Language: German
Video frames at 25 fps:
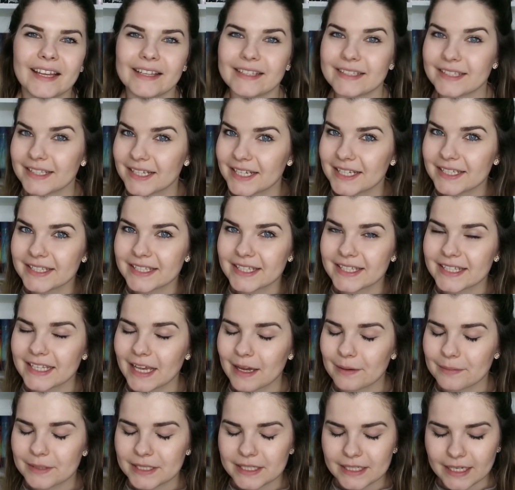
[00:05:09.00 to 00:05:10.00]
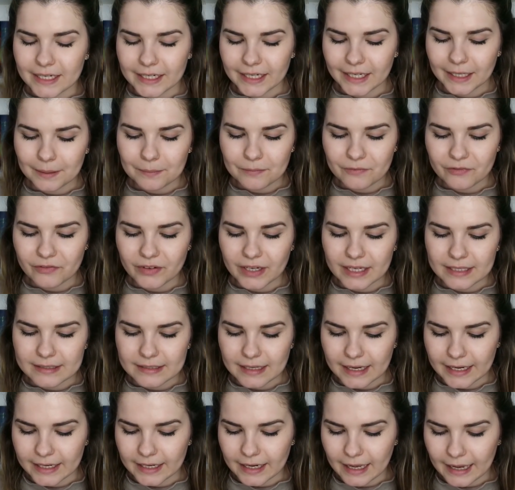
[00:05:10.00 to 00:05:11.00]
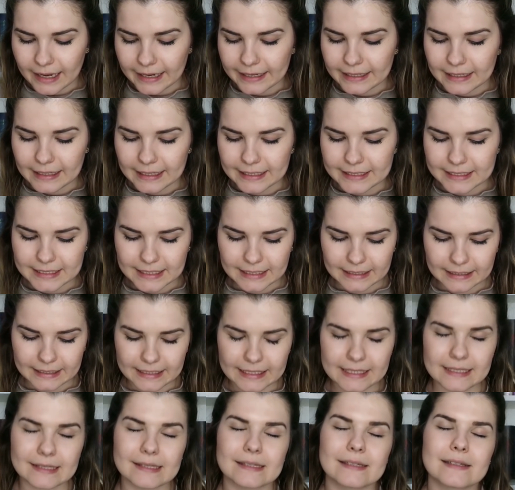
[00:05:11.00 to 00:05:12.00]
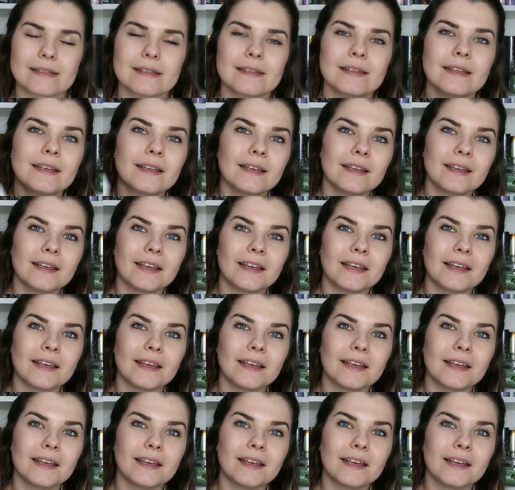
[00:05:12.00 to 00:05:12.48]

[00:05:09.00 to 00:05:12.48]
Als nächstes habe ich dann ebenfalls ein Highlight gelesen.